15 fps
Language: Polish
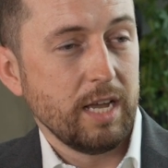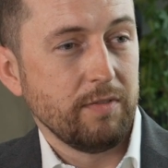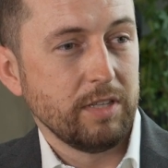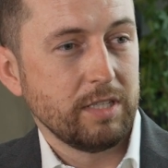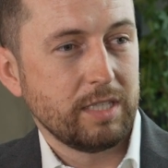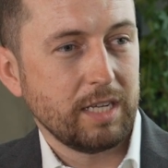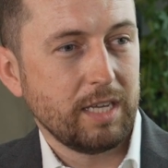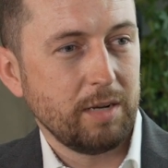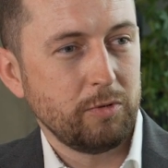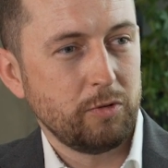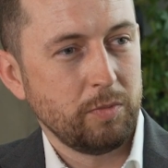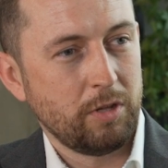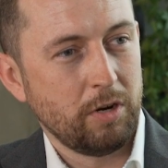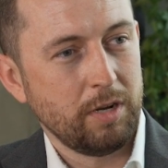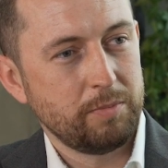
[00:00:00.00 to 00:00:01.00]
Więc tak
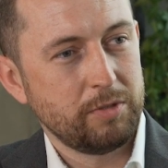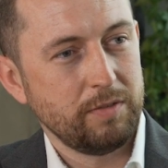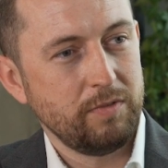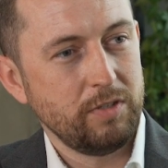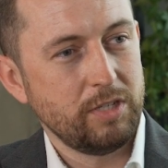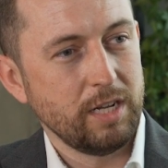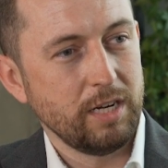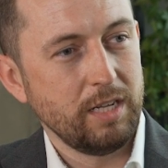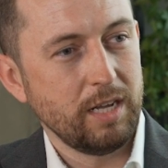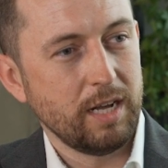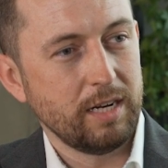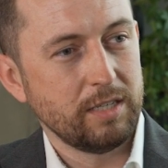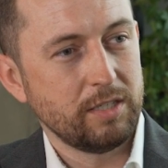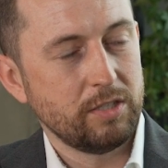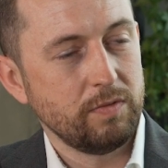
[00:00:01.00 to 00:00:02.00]
jakbyśmy trochę przewidzieli,
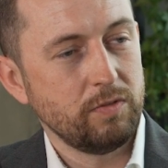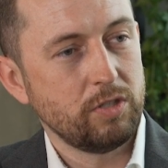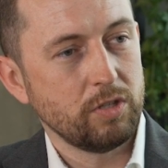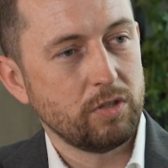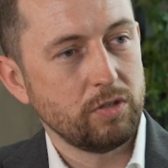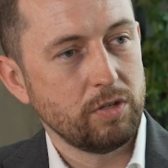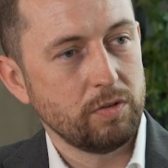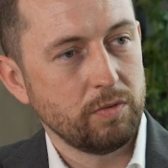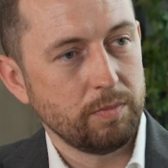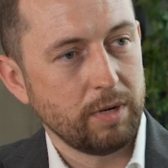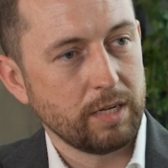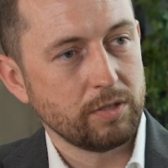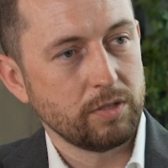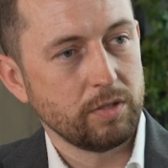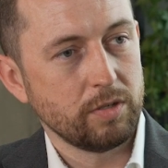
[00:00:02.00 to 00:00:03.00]
ale rzeczywiście to się
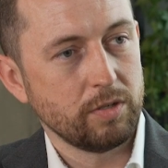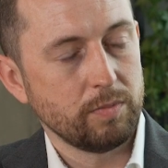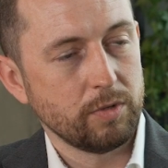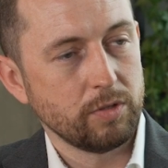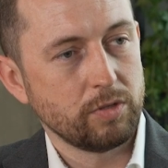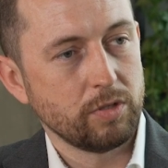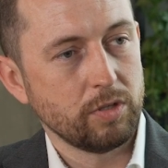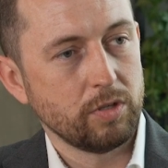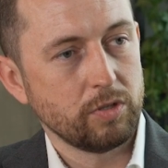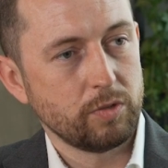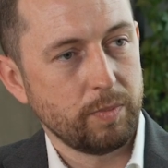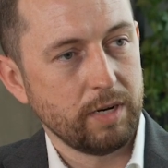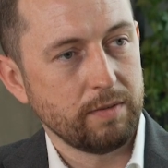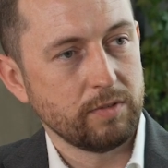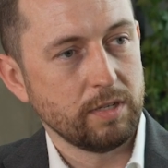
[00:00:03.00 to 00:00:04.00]
bardzo mocno
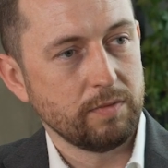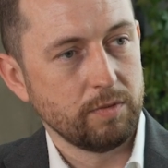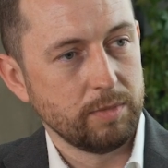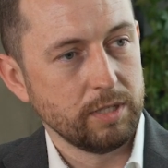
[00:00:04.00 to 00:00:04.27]
sprawdza w